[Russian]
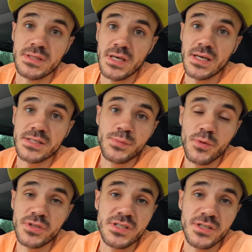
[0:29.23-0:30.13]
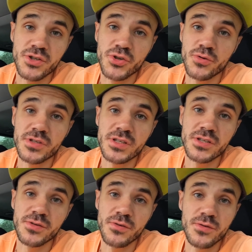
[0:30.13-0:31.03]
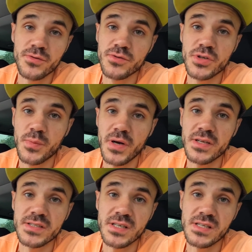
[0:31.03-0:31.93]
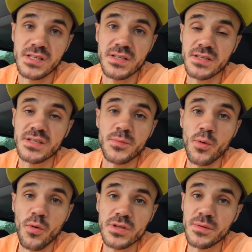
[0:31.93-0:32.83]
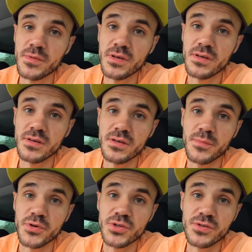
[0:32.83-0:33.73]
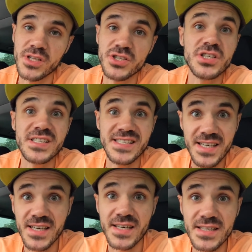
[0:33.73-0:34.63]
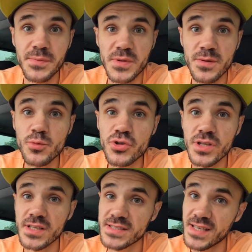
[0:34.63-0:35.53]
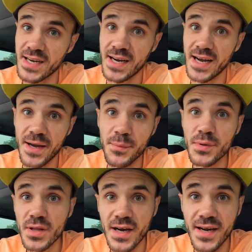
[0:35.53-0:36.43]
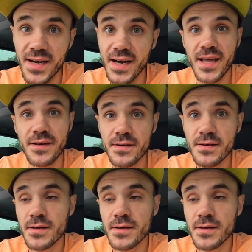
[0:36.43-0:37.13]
да, смог здесь жесткий, сегодня ночью спали, естественно, с открытыми окнами, и пришлось даже их закрыть, потому что такая была гарь.